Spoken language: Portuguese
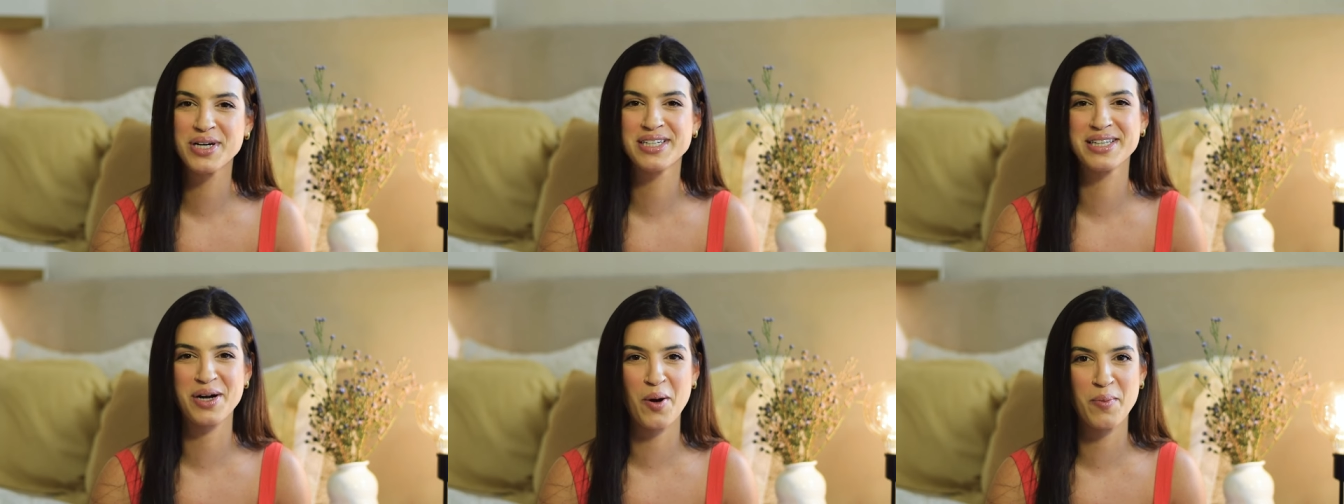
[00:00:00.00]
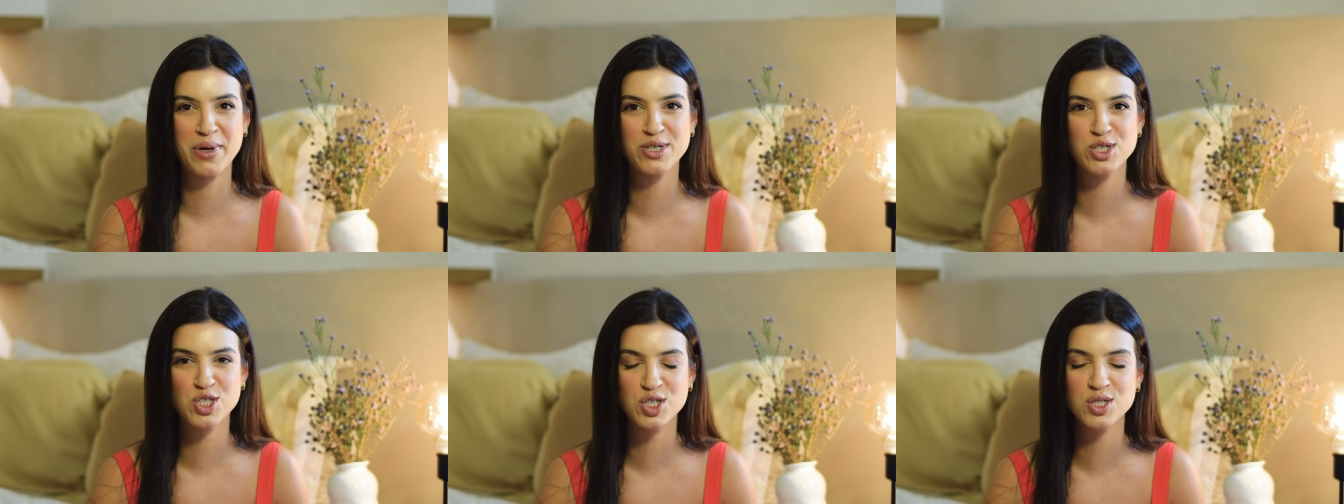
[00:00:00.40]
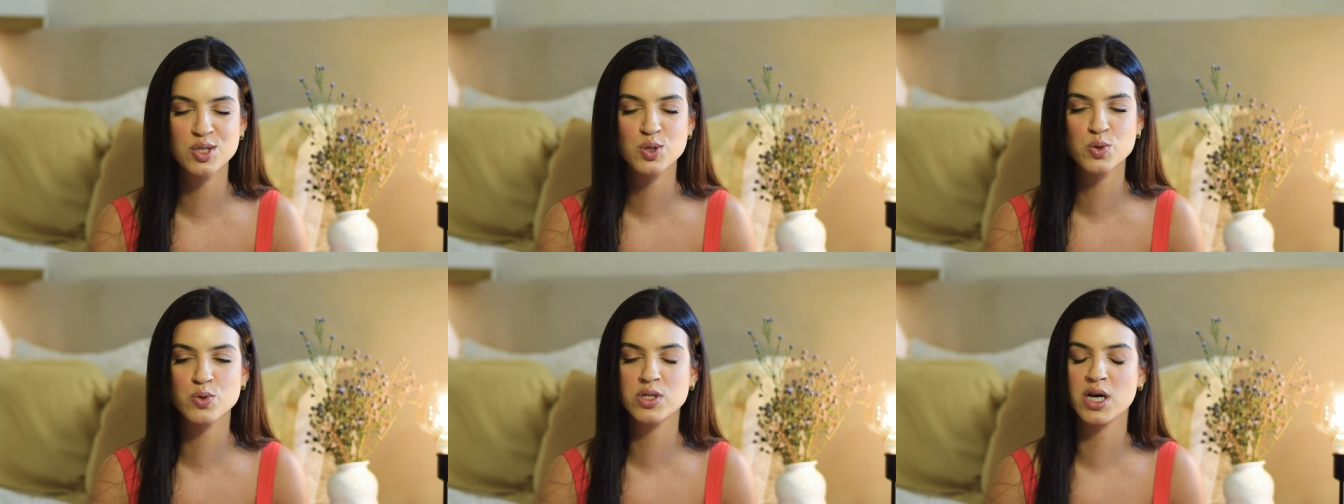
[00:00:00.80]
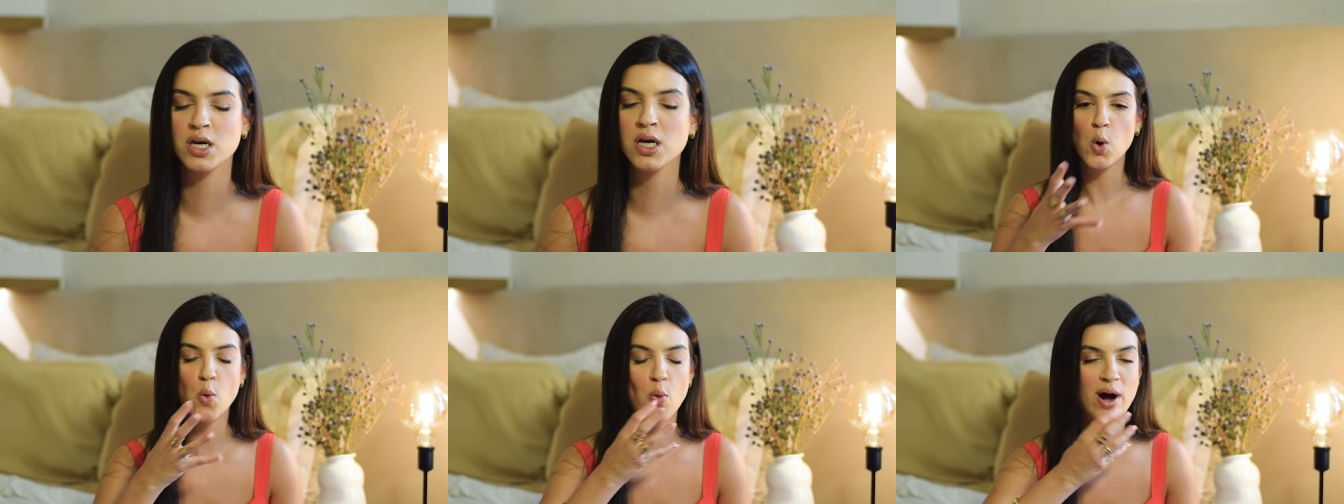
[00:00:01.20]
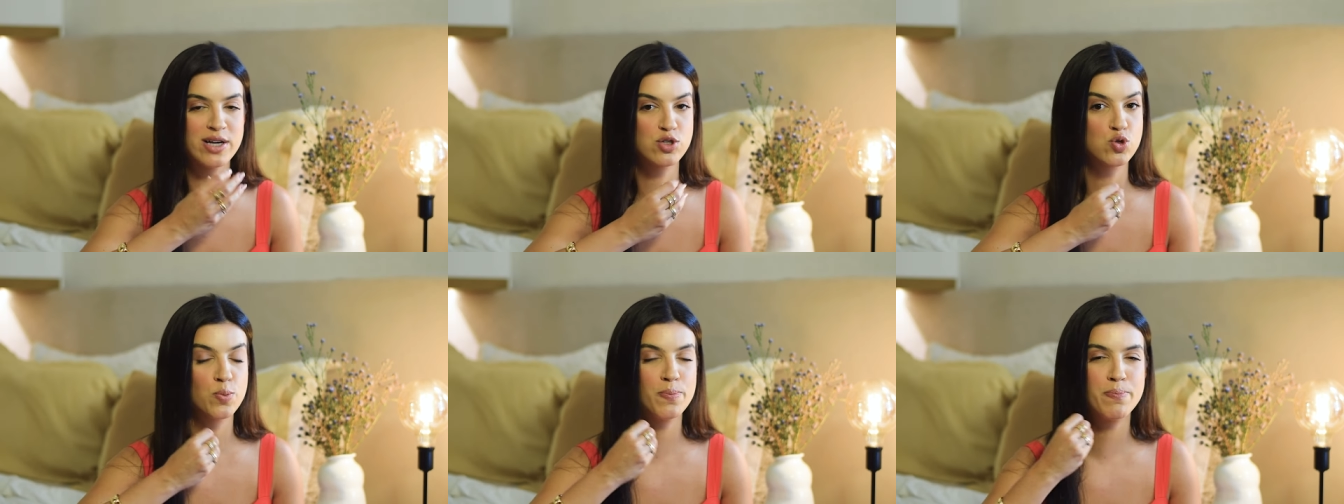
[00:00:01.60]
literalmente isso. Usei um
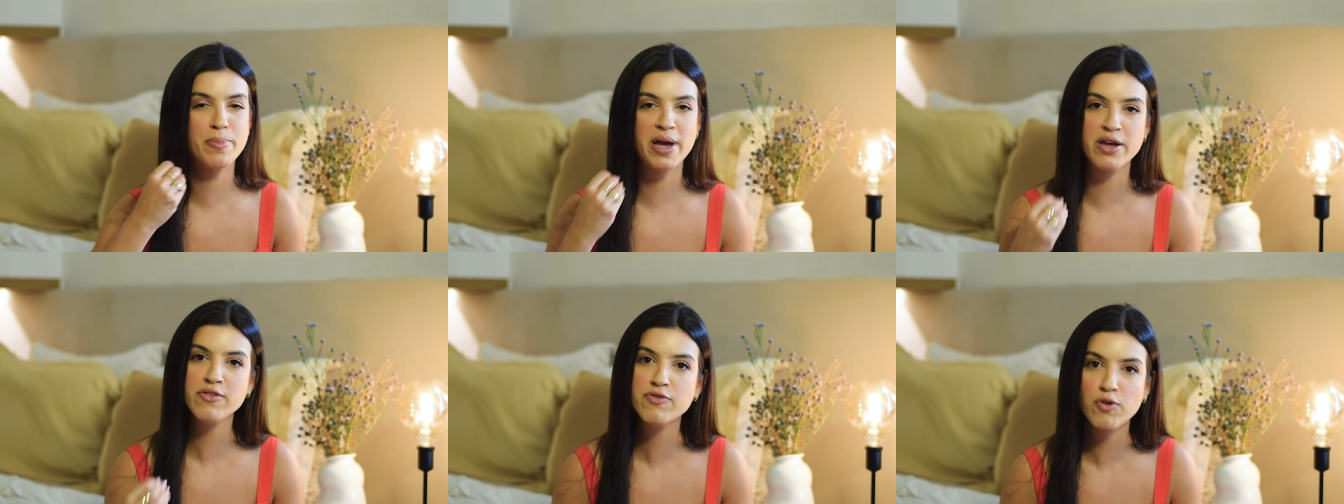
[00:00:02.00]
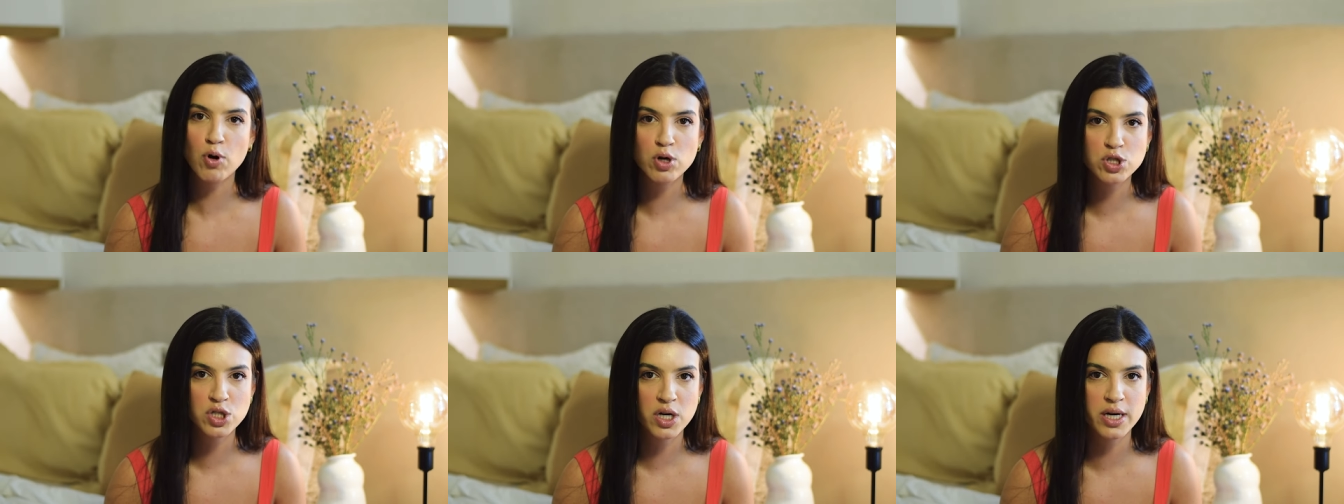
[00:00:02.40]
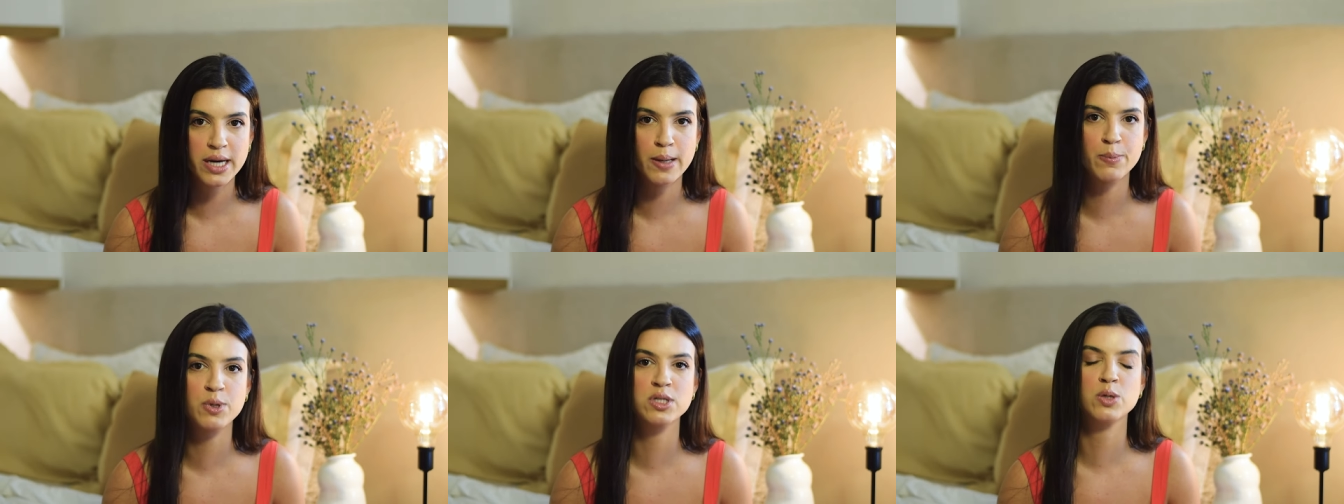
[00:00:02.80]
ácido bem forte na época,